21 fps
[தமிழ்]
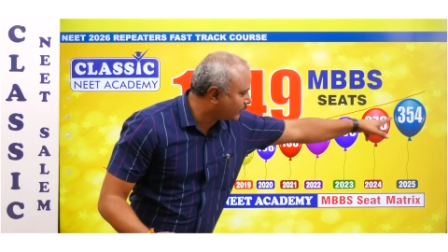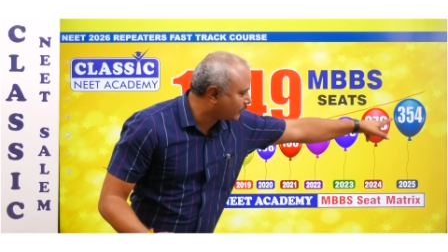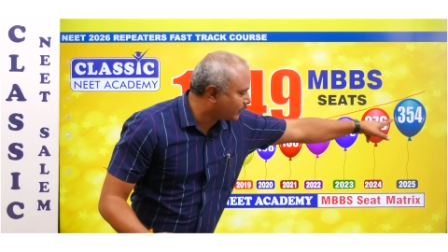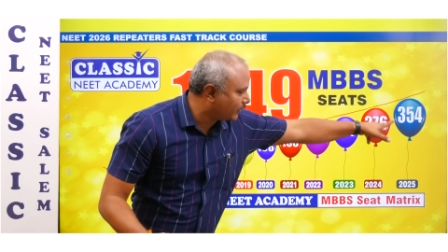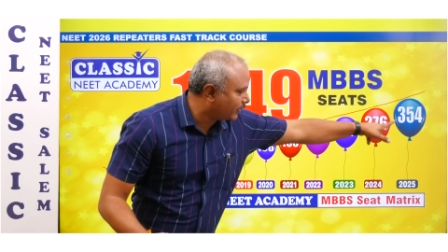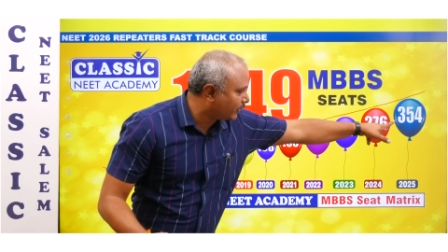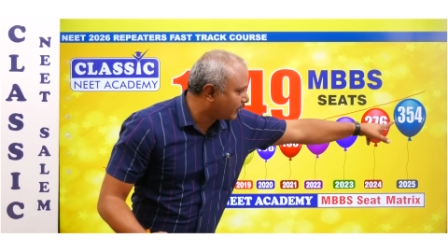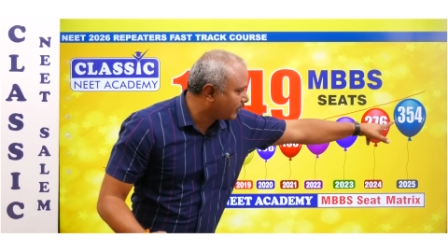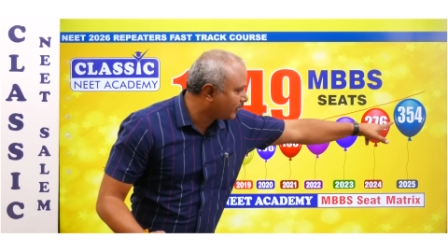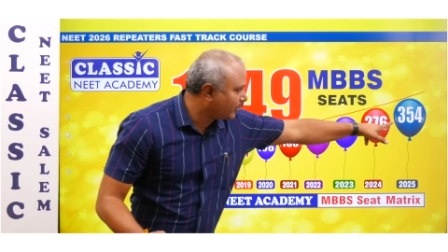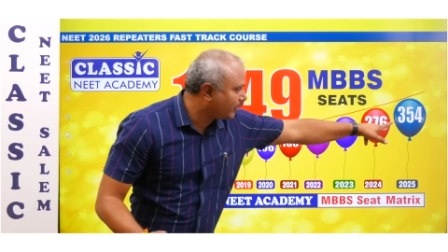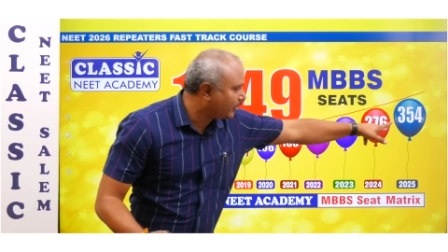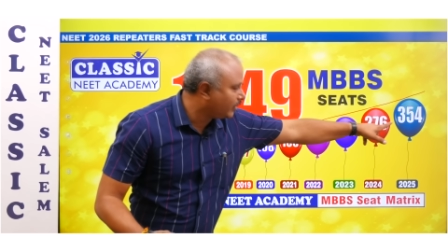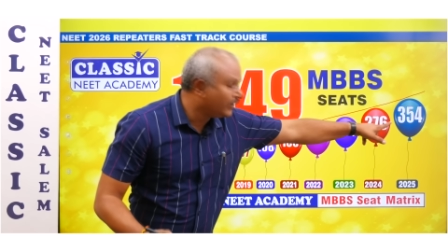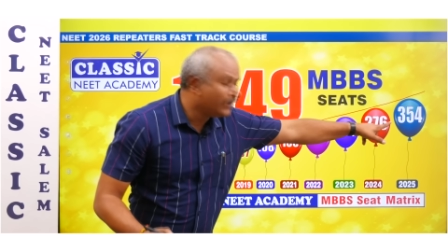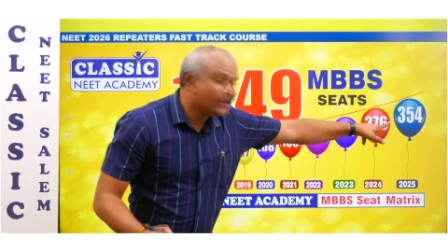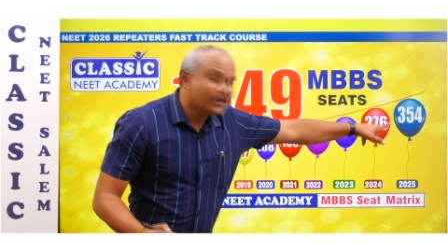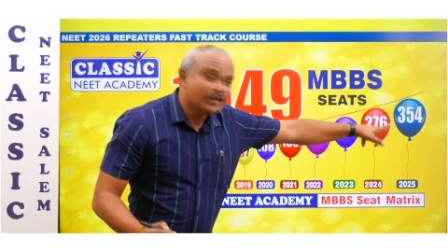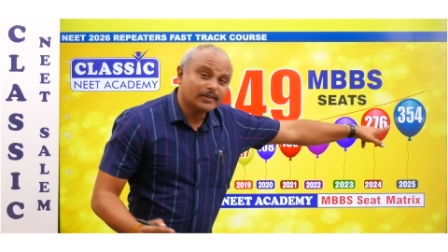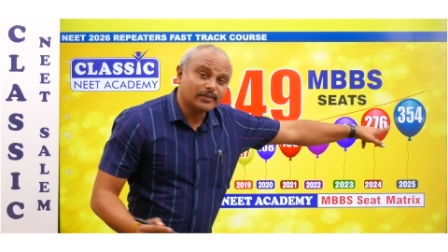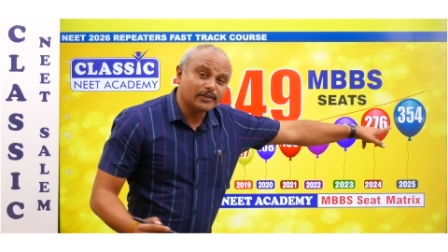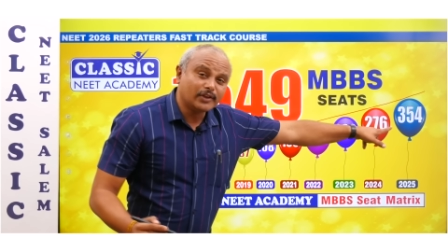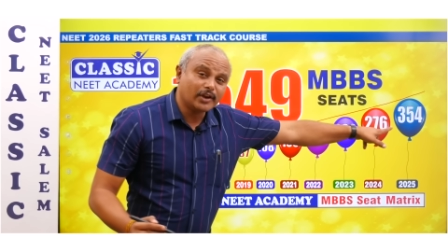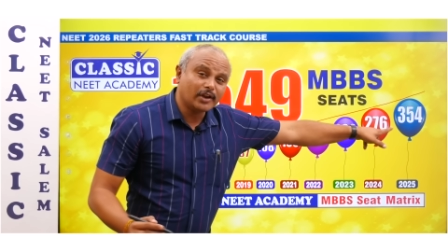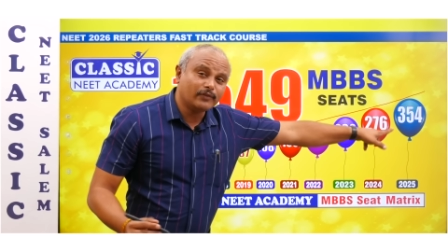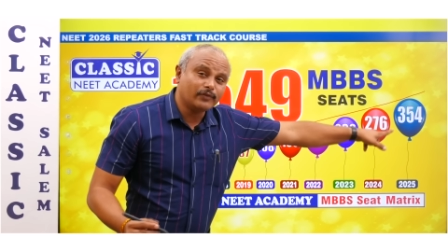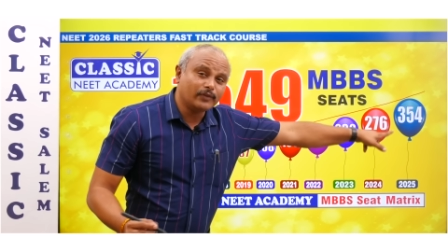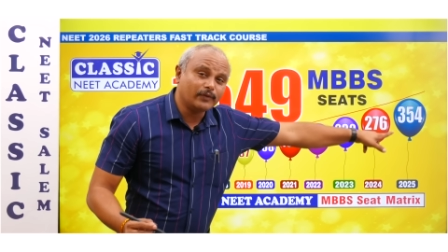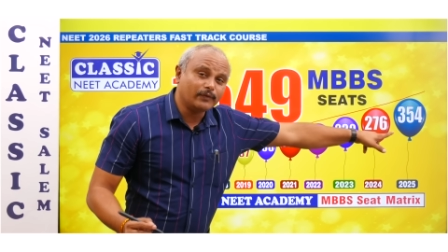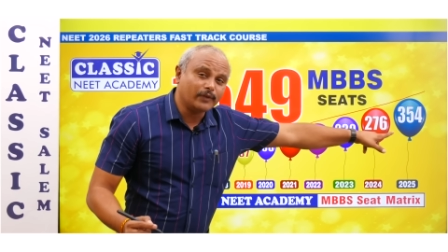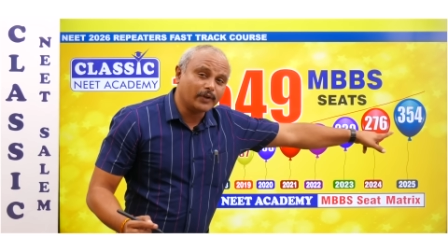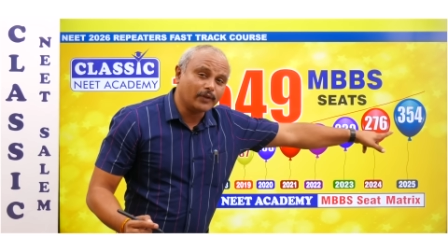சிக்ஸ்லேருந்து த்ரீ
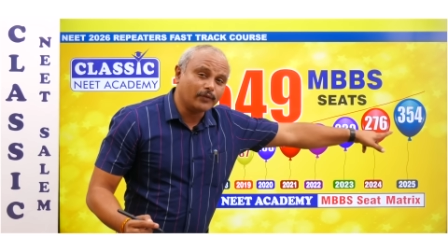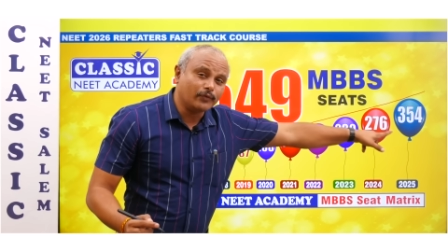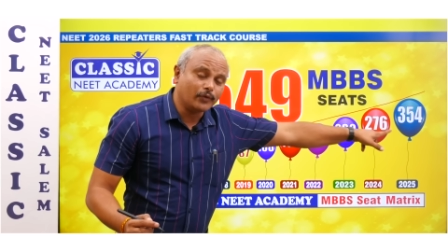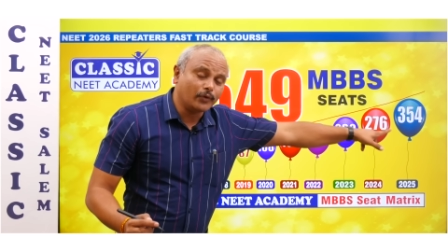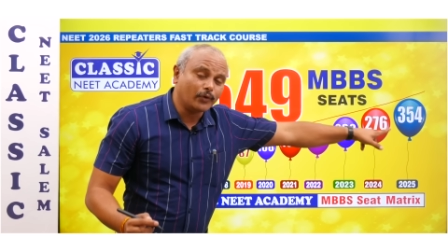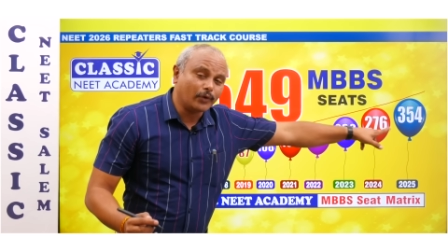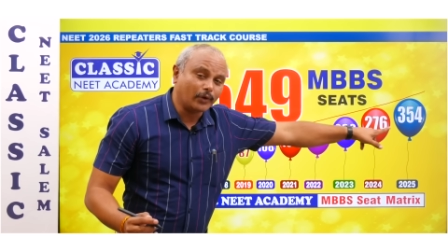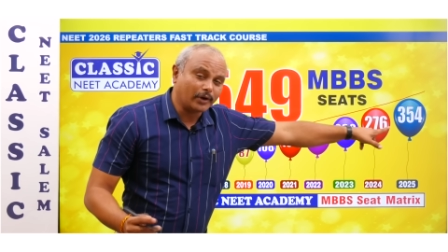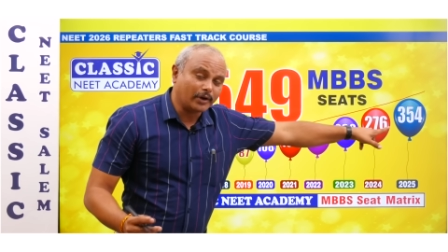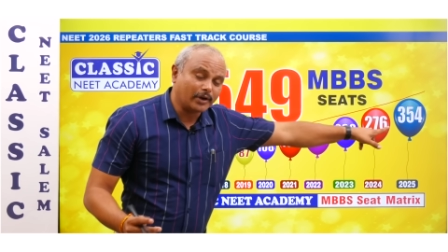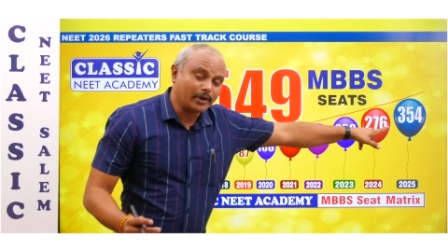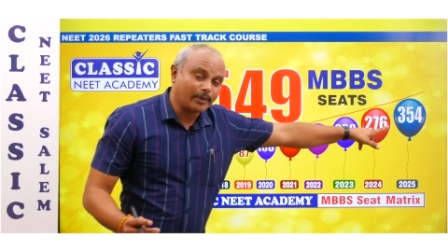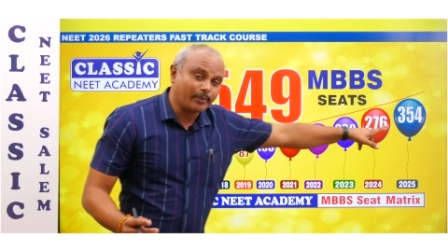ஃபிஃப்டி ஃபோர்